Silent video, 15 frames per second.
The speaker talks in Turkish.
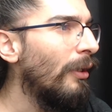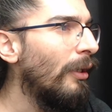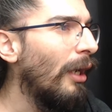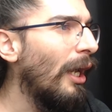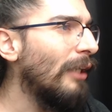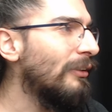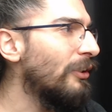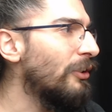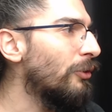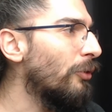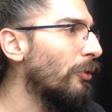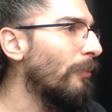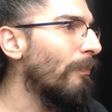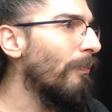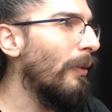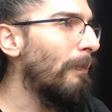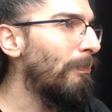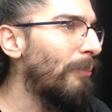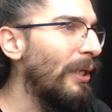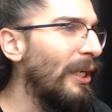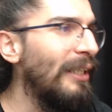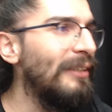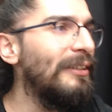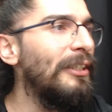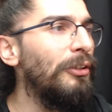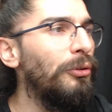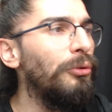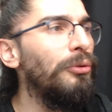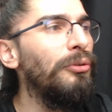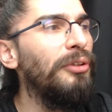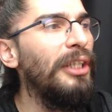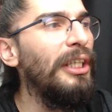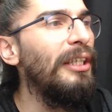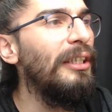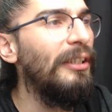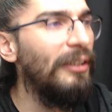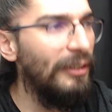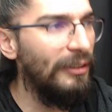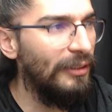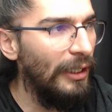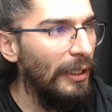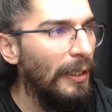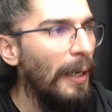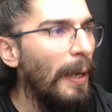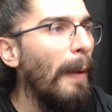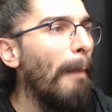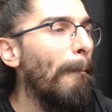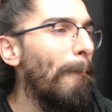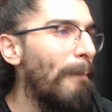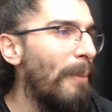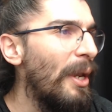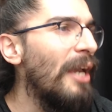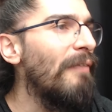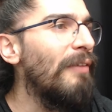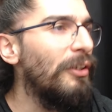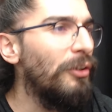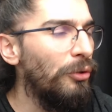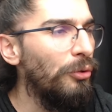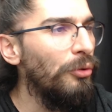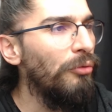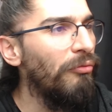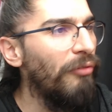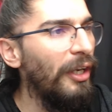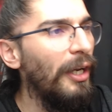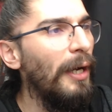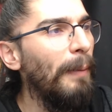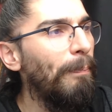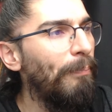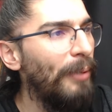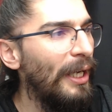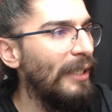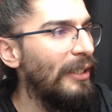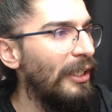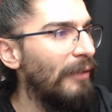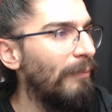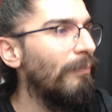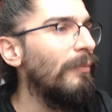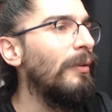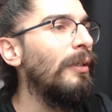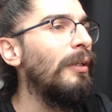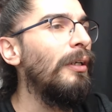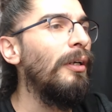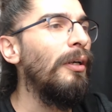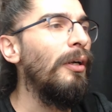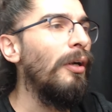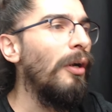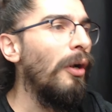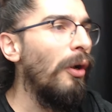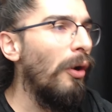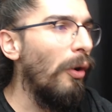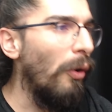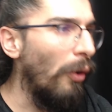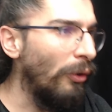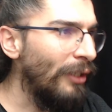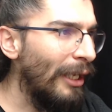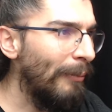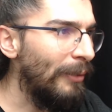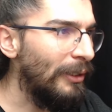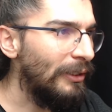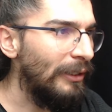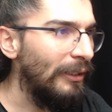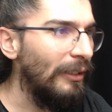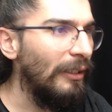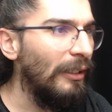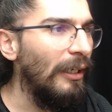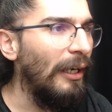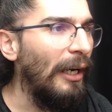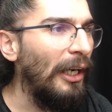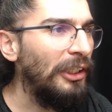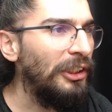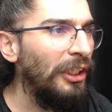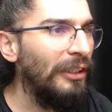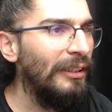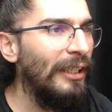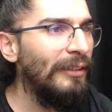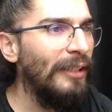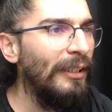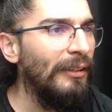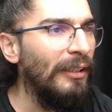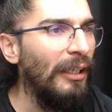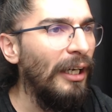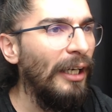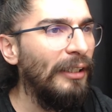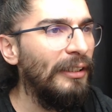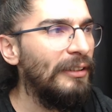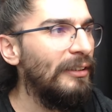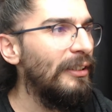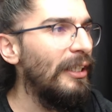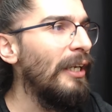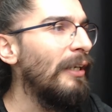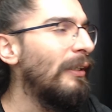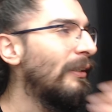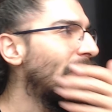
6. soru. P ise Q'nun değil ise P ve Q veya P değil. Önermesi aşağıdakilerden hangisine